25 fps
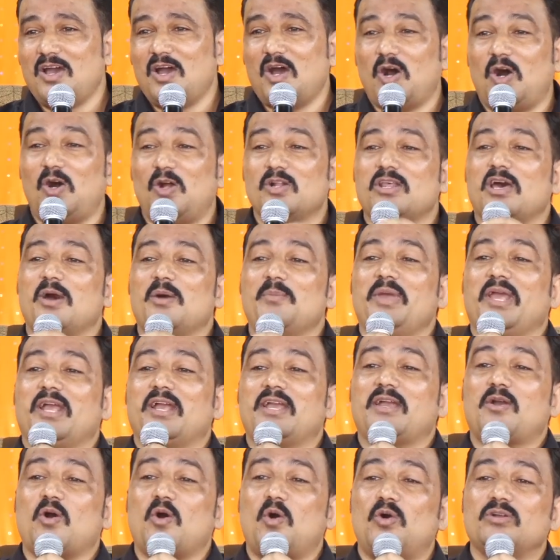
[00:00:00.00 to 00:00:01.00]
और हमें
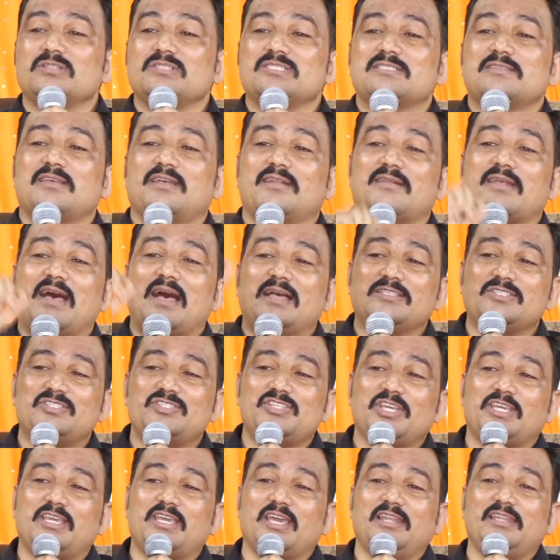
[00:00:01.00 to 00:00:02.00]
कौन से
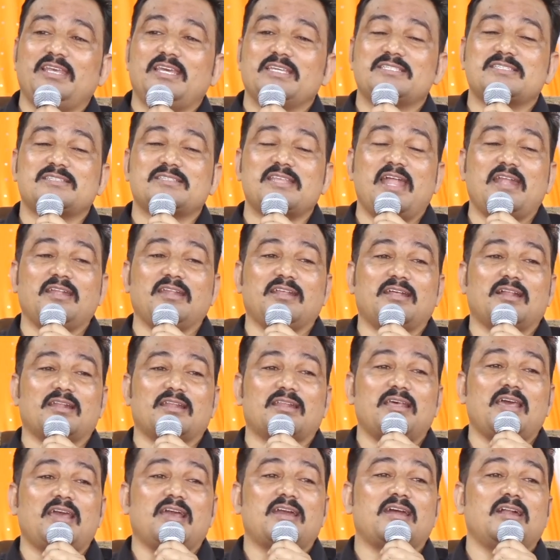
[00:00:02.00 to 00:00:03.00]
राज्य के लिए स्टैंड कर
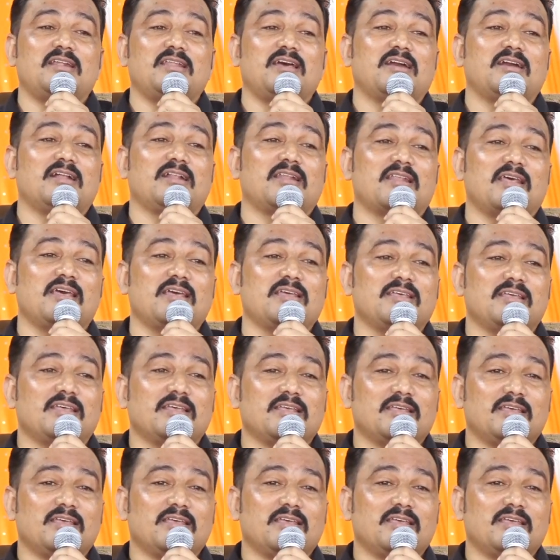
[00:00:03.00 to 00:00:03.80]
रहा है खड़ा कर रहा है